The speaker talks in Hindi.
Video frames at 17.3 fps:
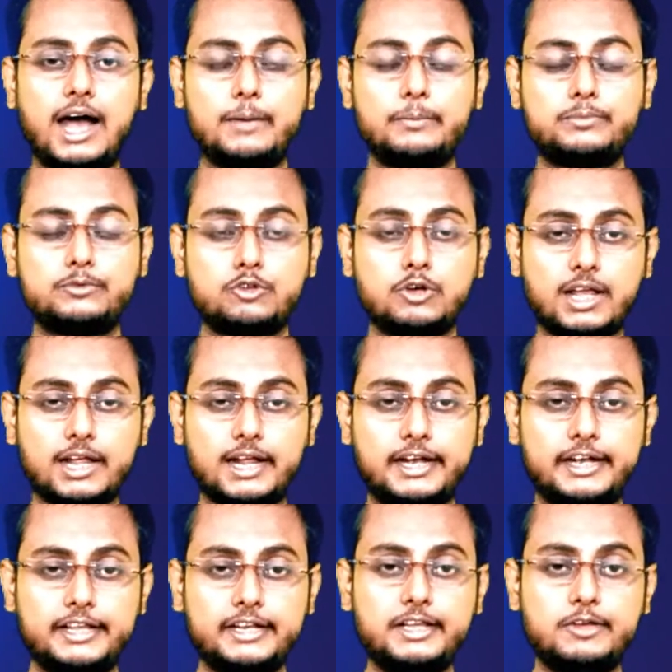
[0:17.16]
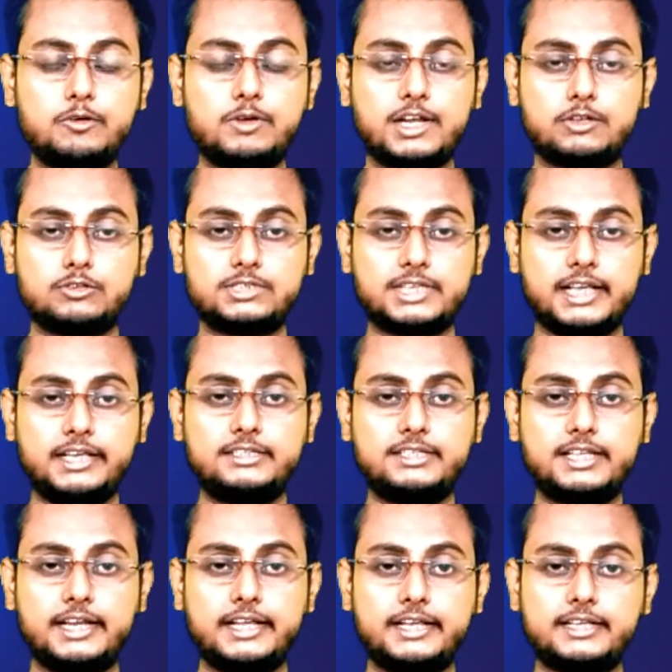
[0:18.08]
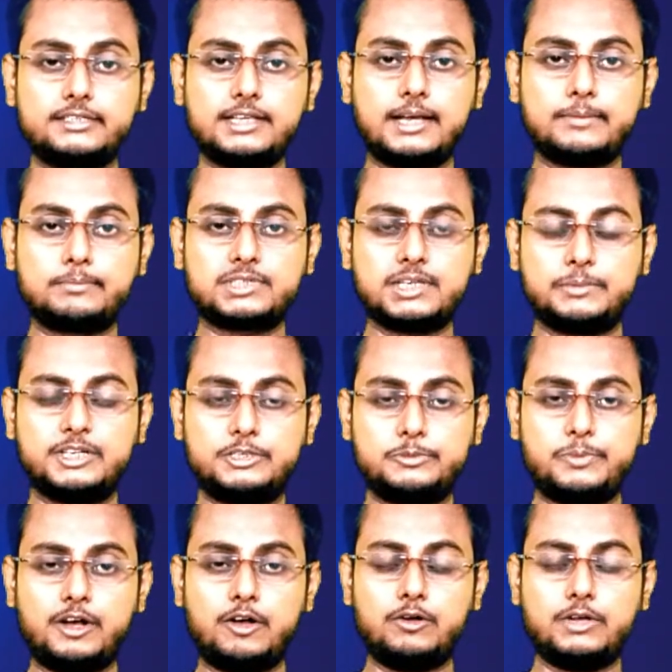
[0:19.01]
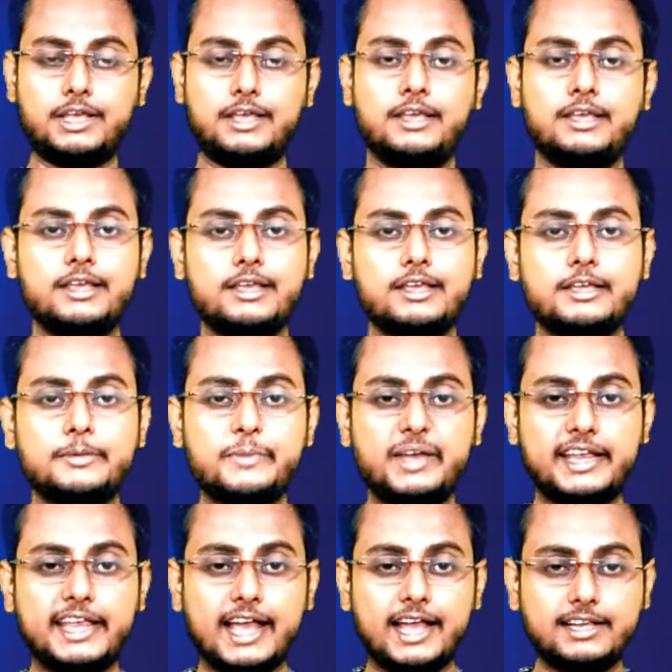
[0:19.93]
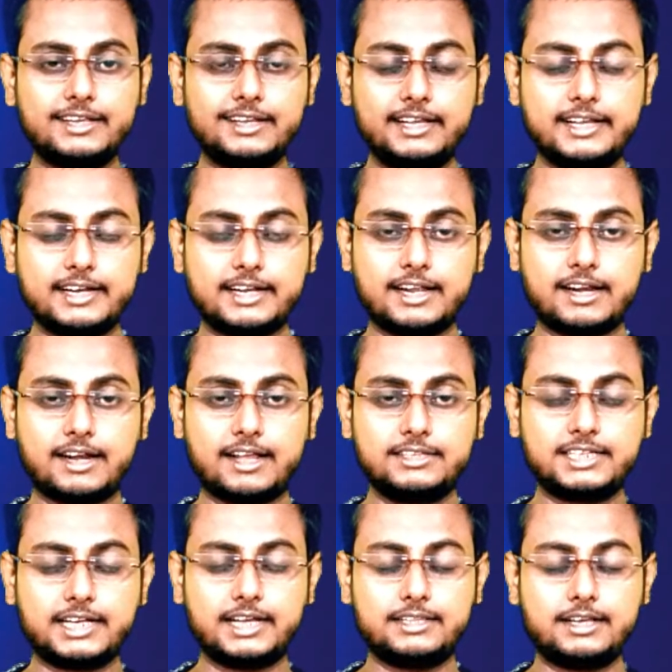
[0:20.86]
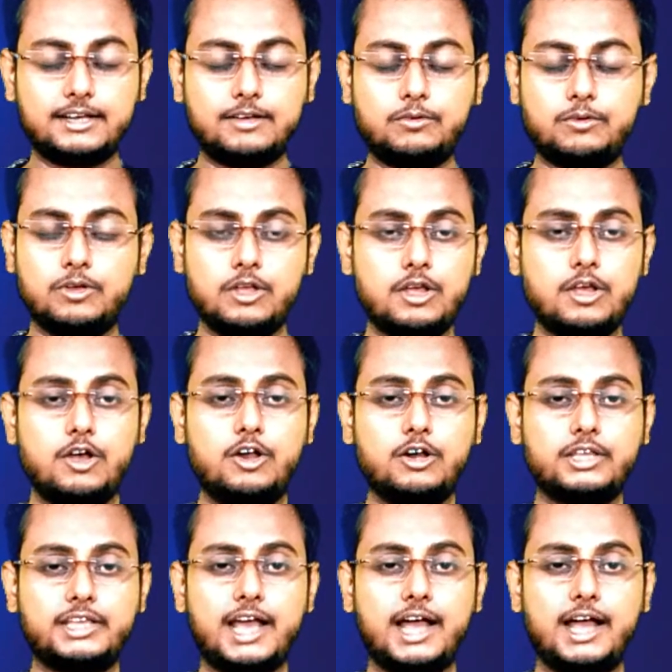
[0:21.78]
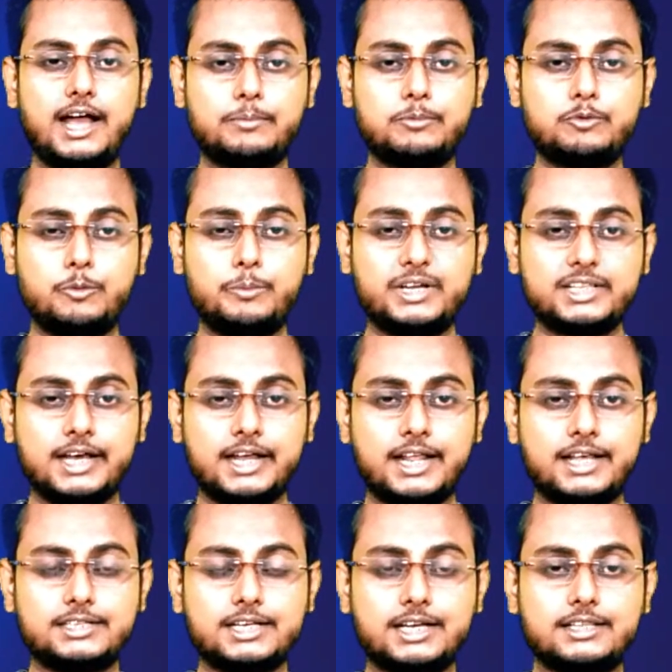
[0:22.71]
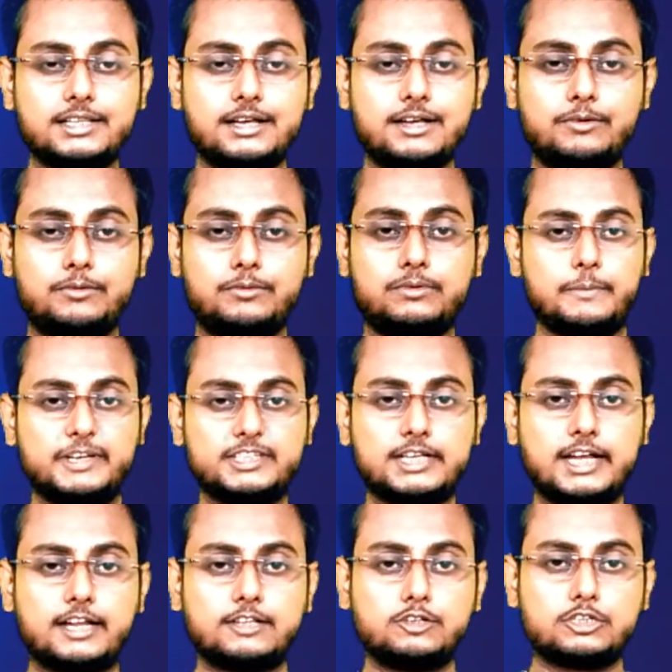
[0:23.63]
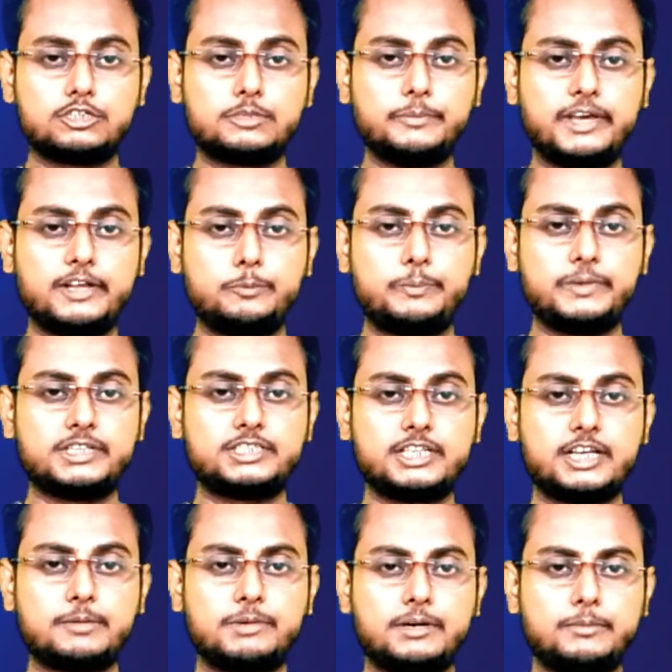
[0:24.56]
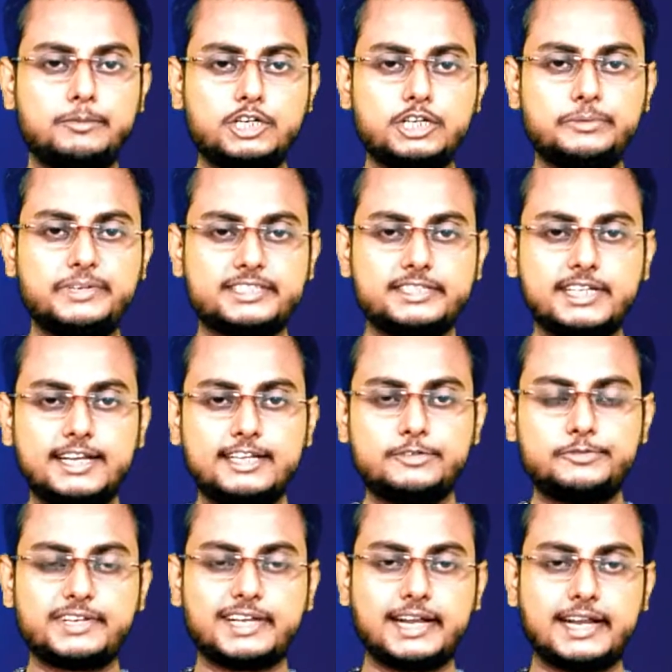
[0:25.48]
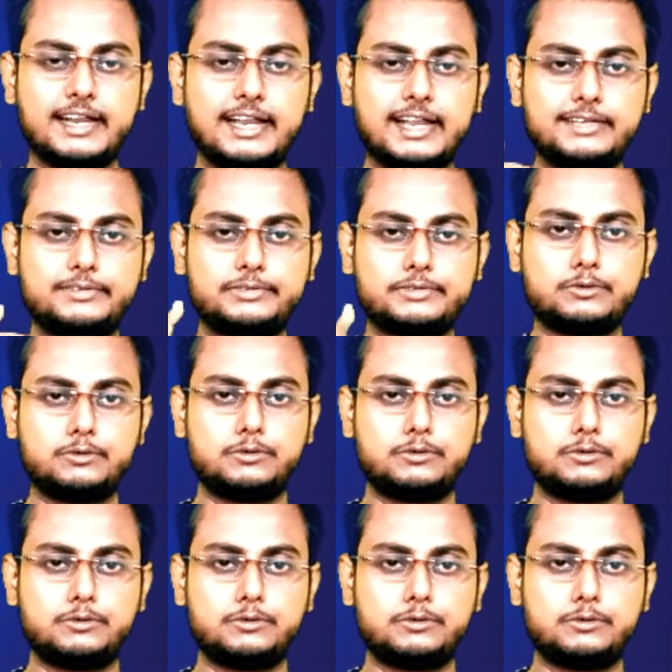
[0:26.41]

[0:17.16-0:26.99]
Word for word: आप थोड़ा कंटिन्यू करो सही तरीके से आप समझ पाओगे कि मैं क्या क्लियर करना चाहता हूँ और क्या आपको बताना चाहता हूँ नमस्कार दोस्त मैं रूपेश शर्मा मोटिवेशनल स्पीकर एंड लाइफ